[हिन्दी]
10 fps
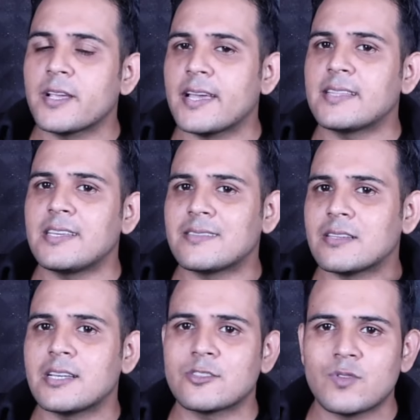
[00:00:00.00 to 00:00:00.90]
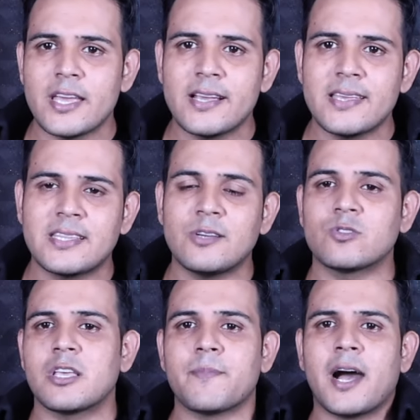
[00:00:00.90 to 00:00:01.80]
कैद की सजा सुनाई गई थी
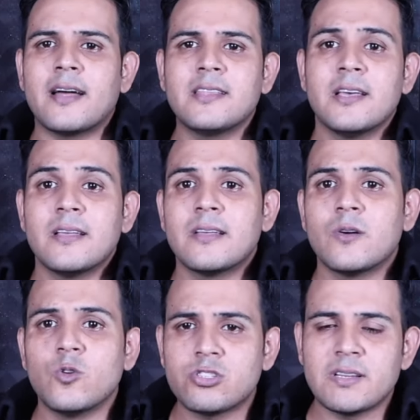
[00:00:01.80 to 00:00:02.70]
उसके बाद उच्च